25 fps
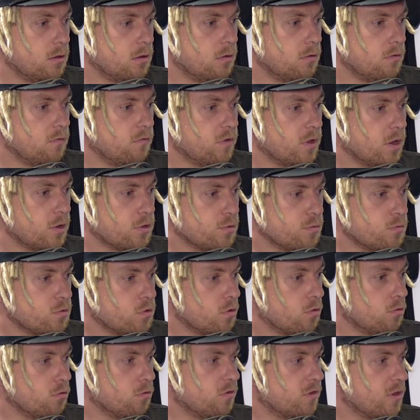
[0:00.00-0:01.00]
w dalszym
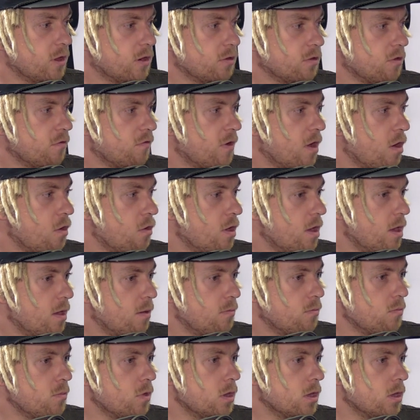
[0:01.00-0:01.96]
ciągu startowałem